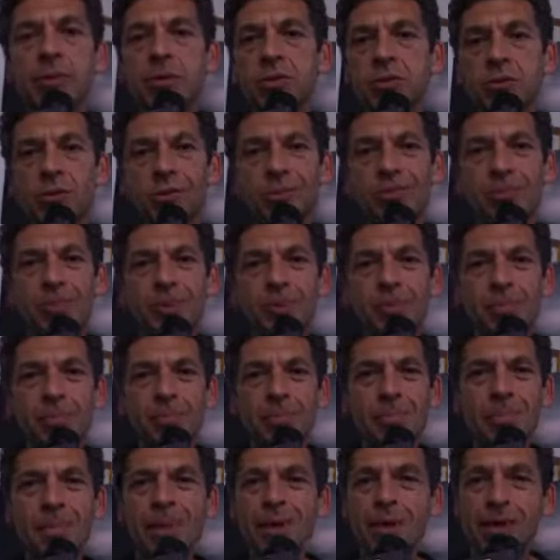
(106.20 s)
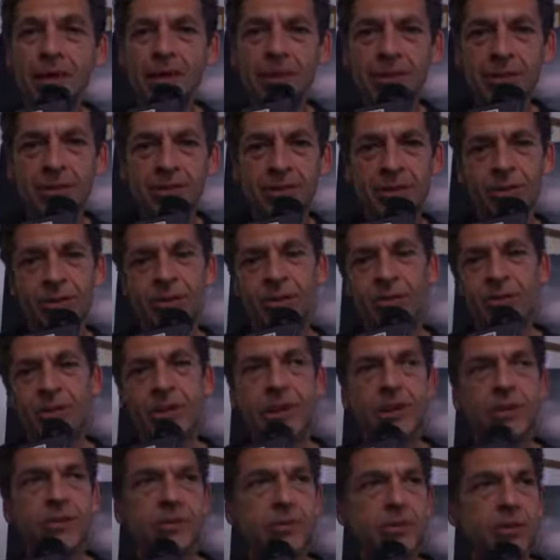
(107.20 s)
questo è un film bellissimo, no
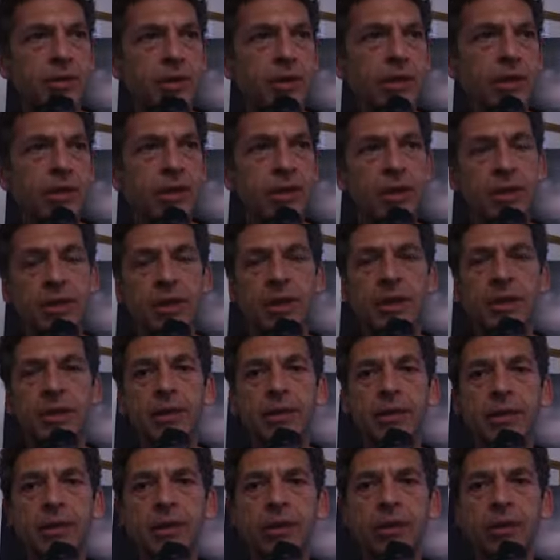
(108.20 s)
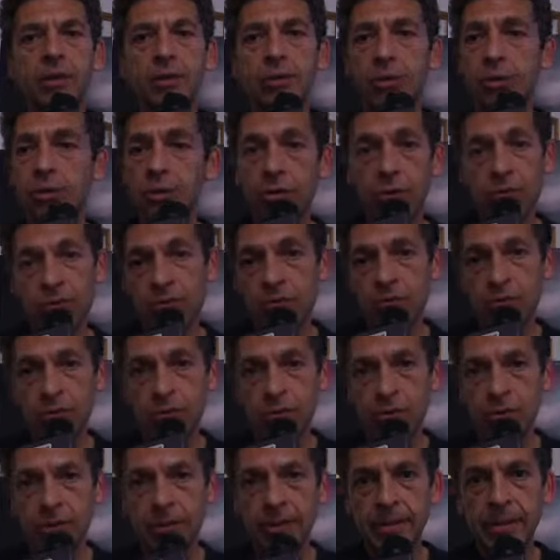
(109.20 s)
scherzo, eh, io non l'ho
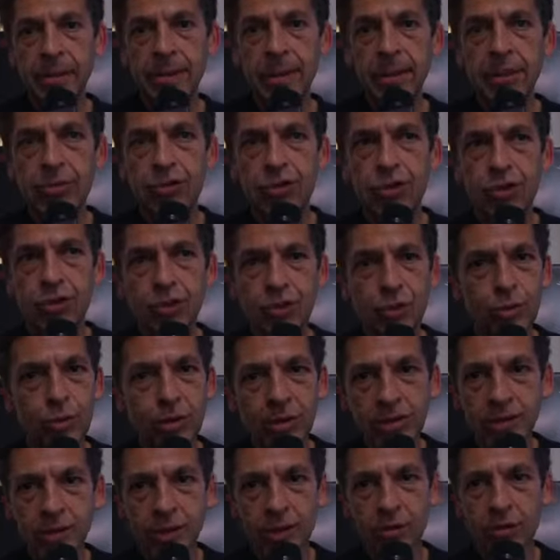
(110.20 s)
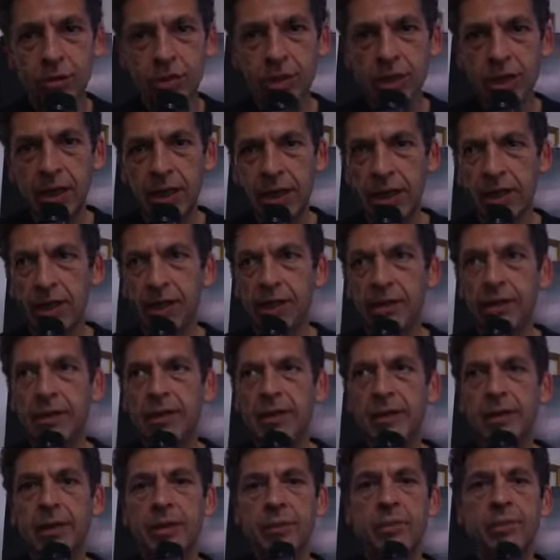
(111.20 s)
visto, sceneggiatura straordinaria.
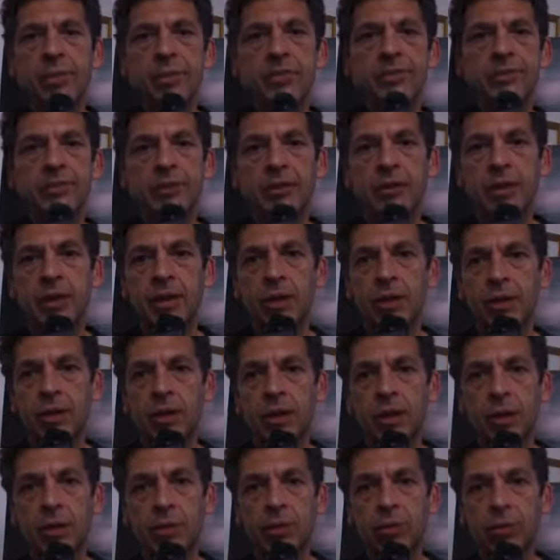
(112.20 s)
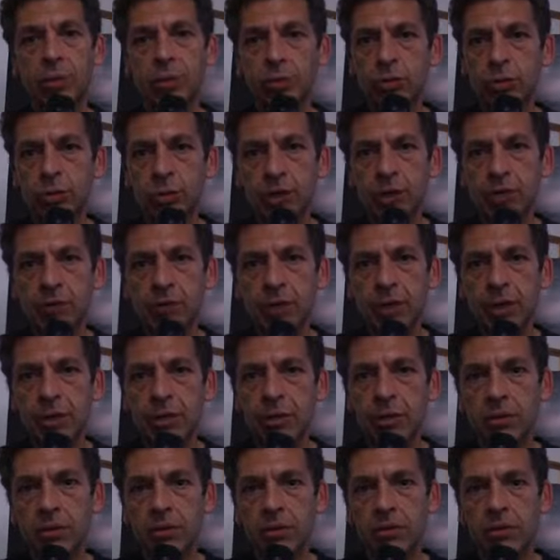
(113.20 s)
Piff è un autore
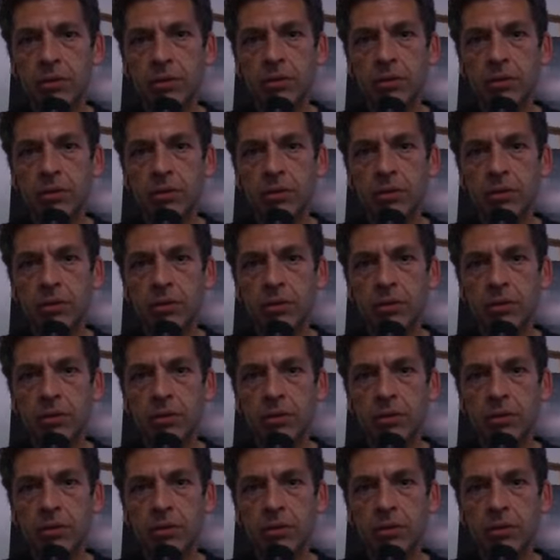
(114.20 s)
vero,